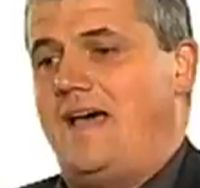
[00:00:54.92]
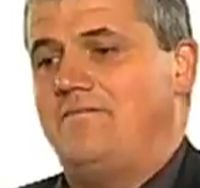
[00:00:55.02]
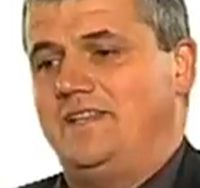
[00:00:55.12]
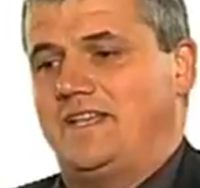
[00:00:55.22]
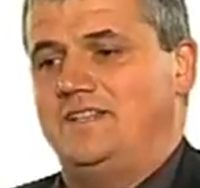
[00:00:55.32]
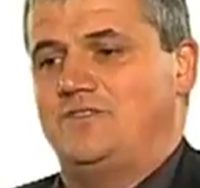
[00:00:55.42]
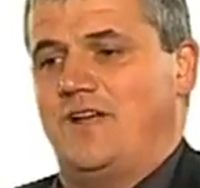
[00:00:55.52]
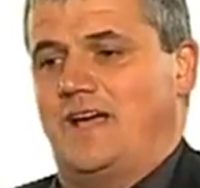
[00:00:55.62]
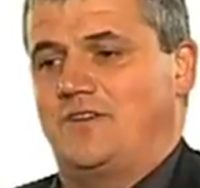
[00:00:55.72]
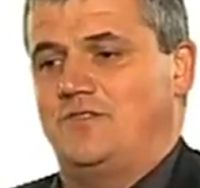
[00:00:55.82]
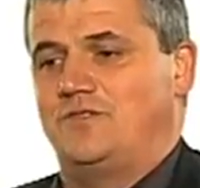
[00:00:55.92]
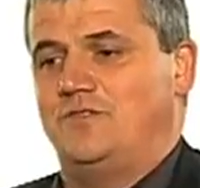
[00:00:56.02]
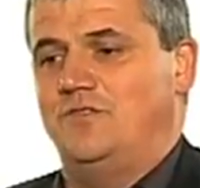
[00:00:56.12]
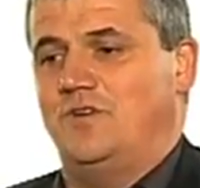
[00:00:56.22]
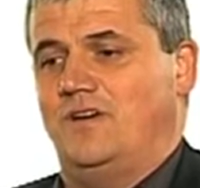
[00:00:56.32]
vitrine de
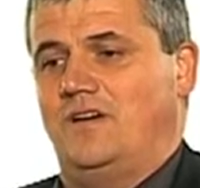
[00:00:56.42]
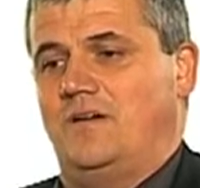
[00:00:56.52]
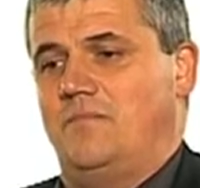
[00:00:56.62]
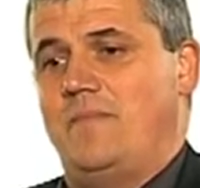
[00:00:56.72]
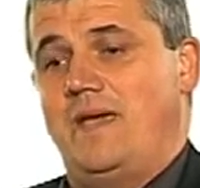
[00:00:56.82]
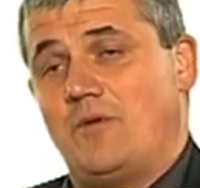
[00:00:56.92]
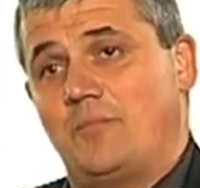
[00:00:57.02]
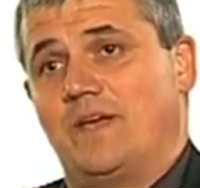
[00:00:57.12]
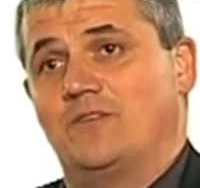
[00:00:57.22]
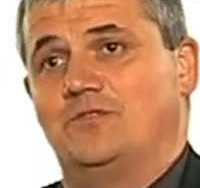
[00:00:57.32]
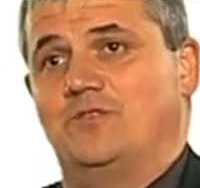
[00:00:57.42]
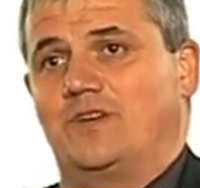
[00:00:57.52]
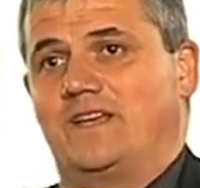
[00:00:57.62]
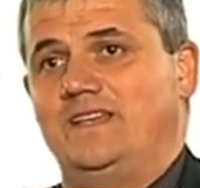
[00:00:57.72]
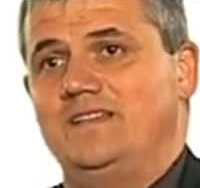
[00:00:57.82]
l'agriculture, même en période de
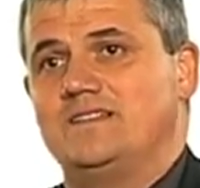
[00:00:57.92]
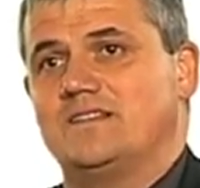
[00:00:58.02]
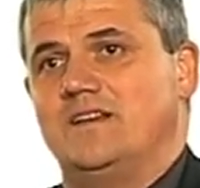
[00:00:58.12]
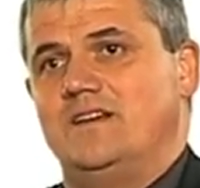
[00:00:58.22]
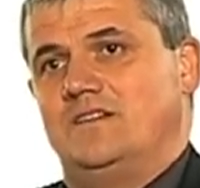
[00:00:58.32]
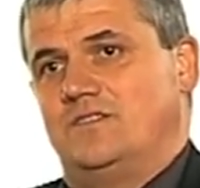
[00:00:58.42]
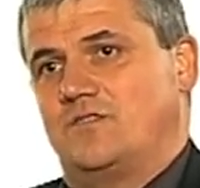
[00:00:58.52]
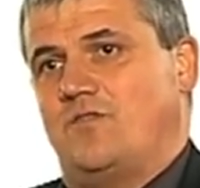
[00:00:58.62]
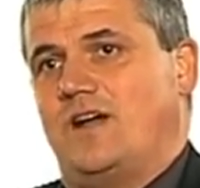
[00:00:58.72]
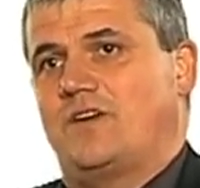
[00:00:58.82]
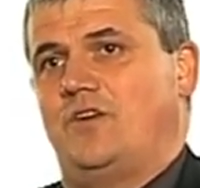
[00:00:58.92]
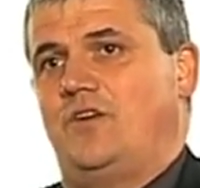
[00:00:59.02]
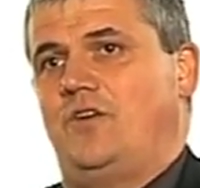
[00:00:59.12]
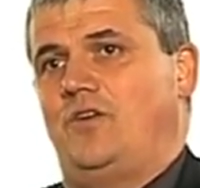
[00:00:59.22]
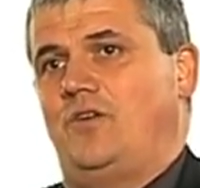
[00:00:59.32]
crise, je crois
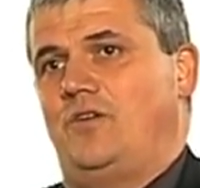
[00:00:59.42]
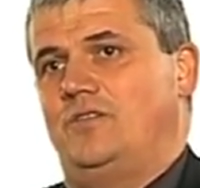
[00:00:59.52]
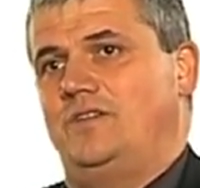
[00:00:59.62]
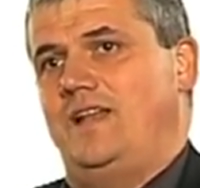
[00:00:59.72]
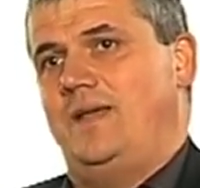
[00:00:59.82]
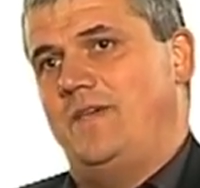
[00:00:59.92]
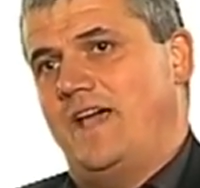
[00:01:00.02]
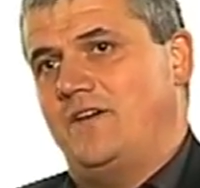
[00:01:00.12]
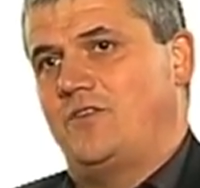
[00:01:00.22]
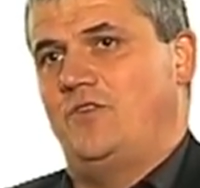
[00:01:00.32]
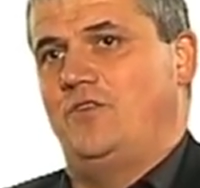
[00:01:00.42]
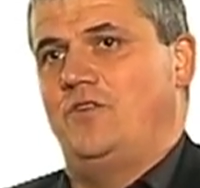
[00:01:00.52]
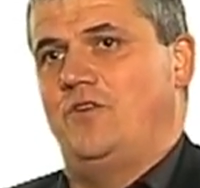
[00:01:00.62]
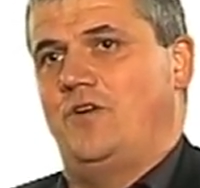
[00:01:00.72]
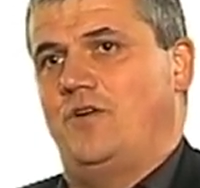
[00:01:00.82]
qu'il est bien
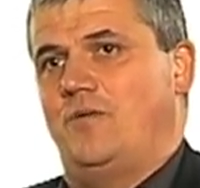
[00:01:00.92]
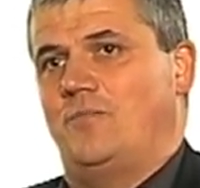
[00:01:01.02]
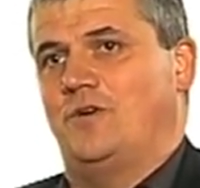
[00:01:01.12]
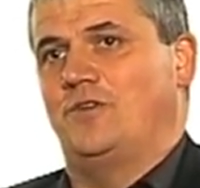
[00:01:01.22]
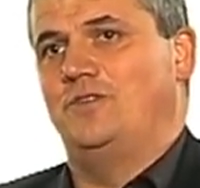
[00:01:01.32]
que pendant une